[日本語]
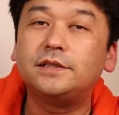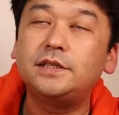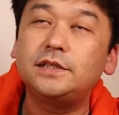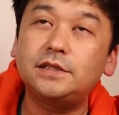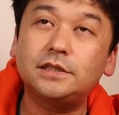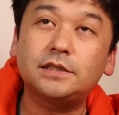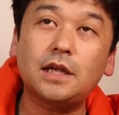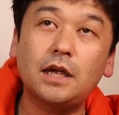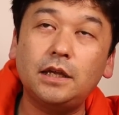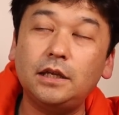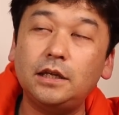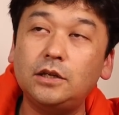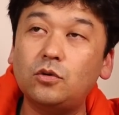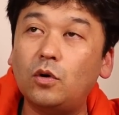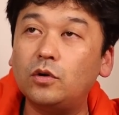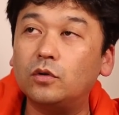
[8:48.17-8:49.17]
実際
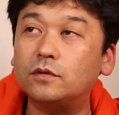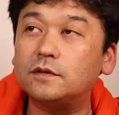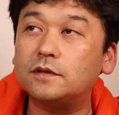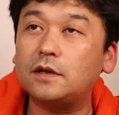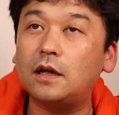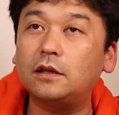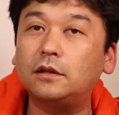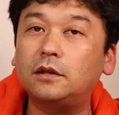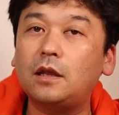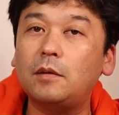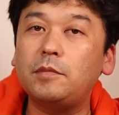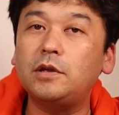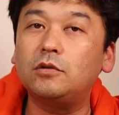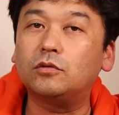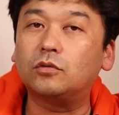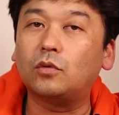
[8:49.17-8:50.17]
いろいろ使って
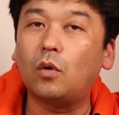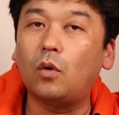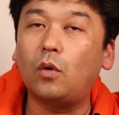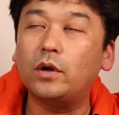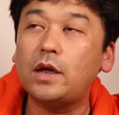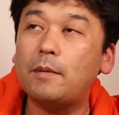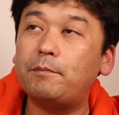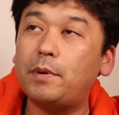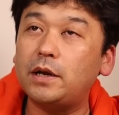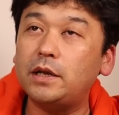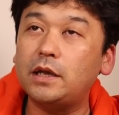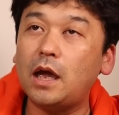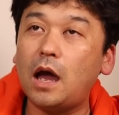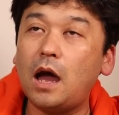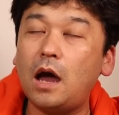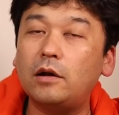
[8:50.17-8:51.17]
みるとやっぱ
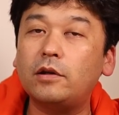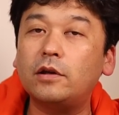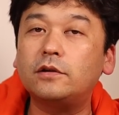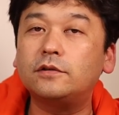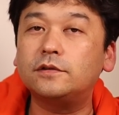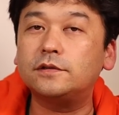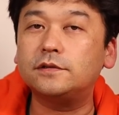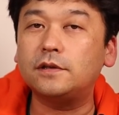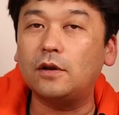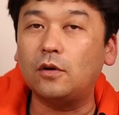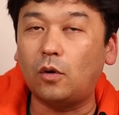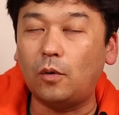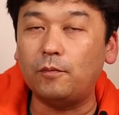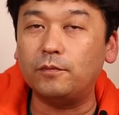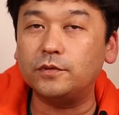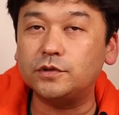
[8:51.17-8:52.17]
り
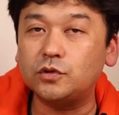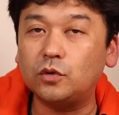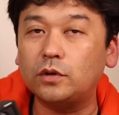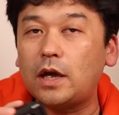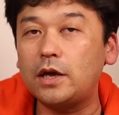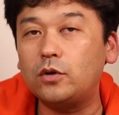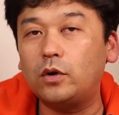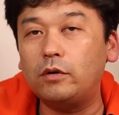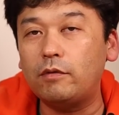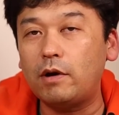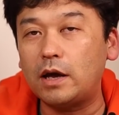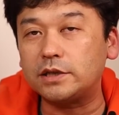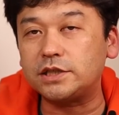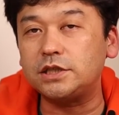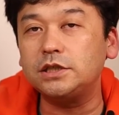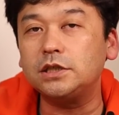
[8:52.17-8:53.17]
RX0 初代より
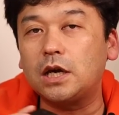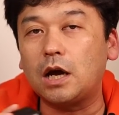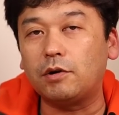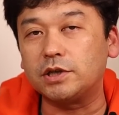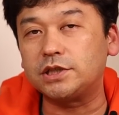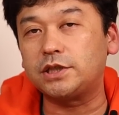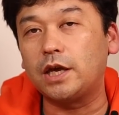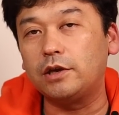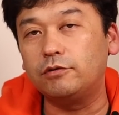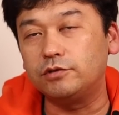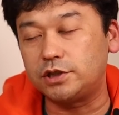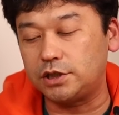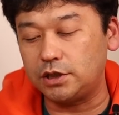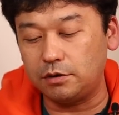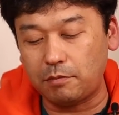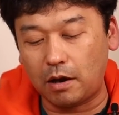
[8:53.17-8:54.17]
は進化はしている
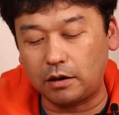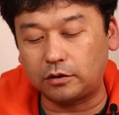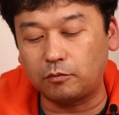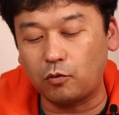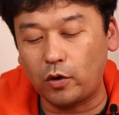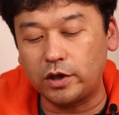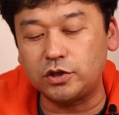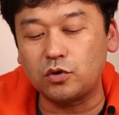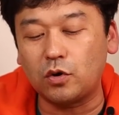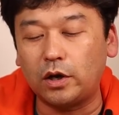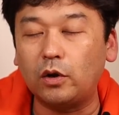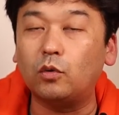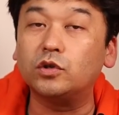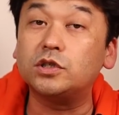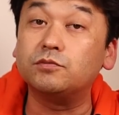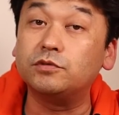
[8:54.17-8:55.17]
し、まあ、液晶が
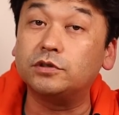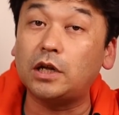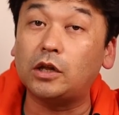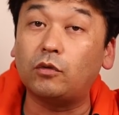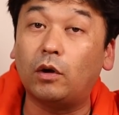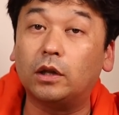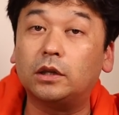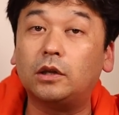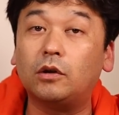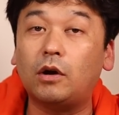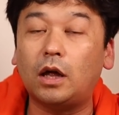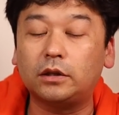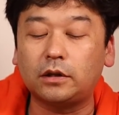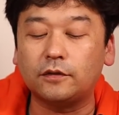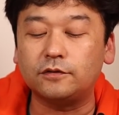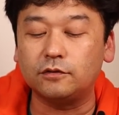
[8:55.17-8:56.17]
ね、こっち向いたりとかっていうの
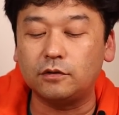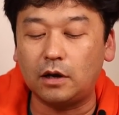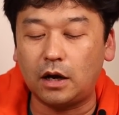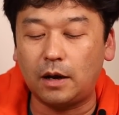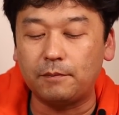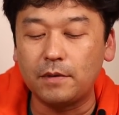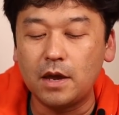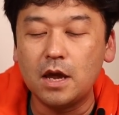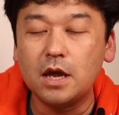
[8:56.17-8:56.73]
があったりするから、